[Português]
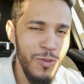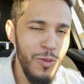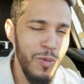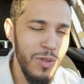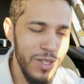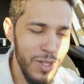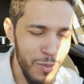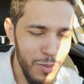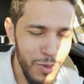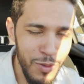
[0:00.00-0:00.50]
vou
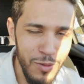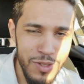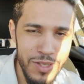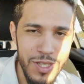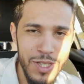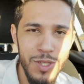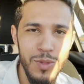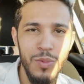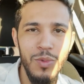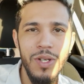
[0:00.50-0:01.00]
mostrar pra
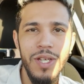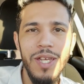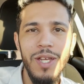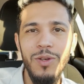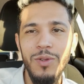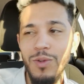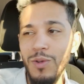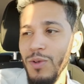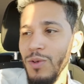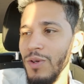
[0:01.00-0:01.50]
vocês porque eu
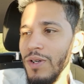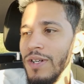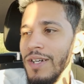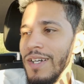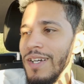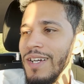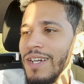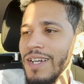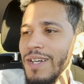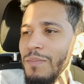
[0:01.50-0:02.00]
tô
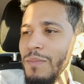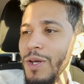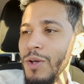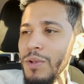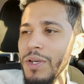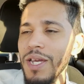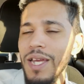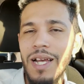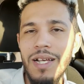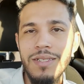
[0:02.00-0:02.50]
meio
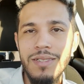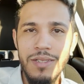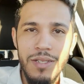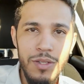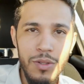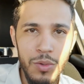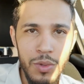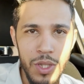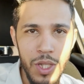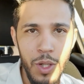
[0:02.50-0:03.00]
que
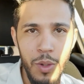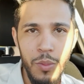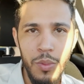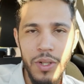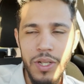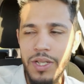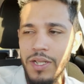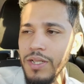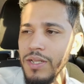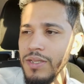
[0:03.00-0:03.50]
gastando tempo
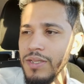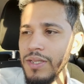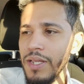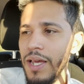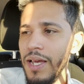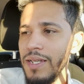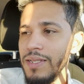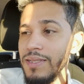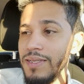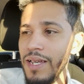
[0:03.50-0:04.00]
aqui,
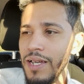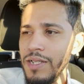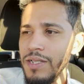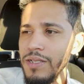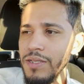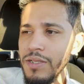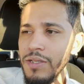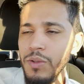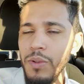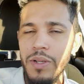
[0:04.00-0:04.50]
é
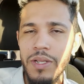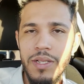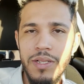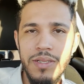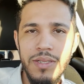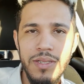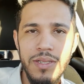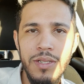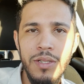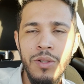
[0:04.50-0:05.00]

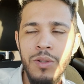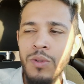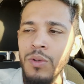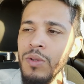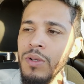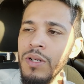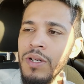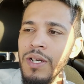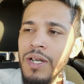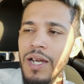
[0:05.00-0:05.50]

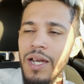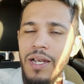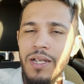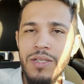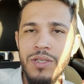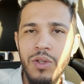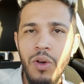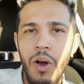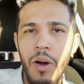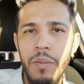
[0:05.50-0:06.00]
7h55, eles
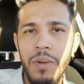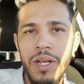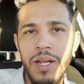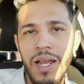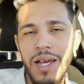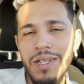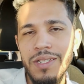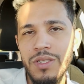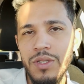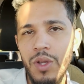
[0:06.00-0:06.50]
só abrem
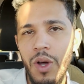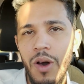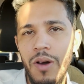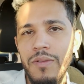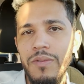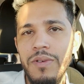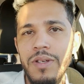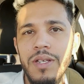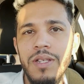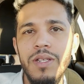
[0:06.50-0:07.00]
lá às
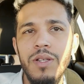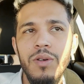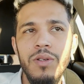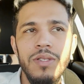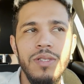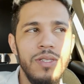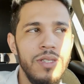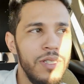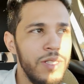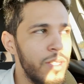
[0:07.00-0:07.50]
9 então
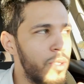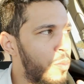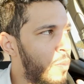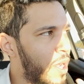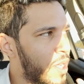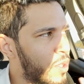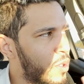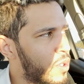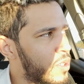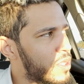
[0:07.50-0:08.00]
assim, o
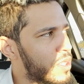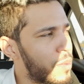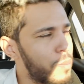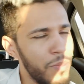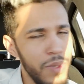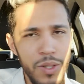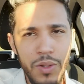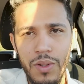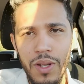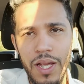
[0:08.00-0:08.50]
McDonald's tá
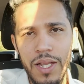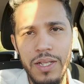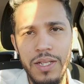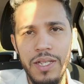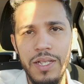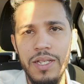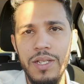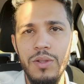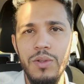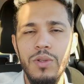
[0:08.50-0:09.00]
bem do lado
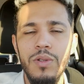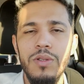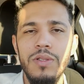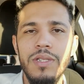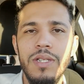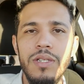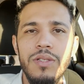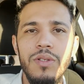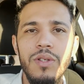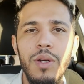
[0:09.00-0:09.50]
aqui, eu tô no
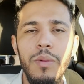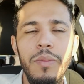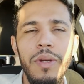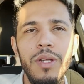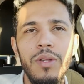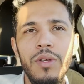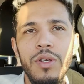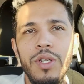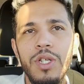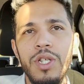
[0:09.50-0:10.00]

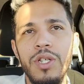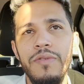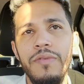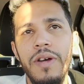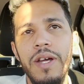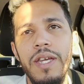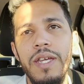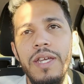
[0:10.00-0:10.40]
estacionamento, a gente vai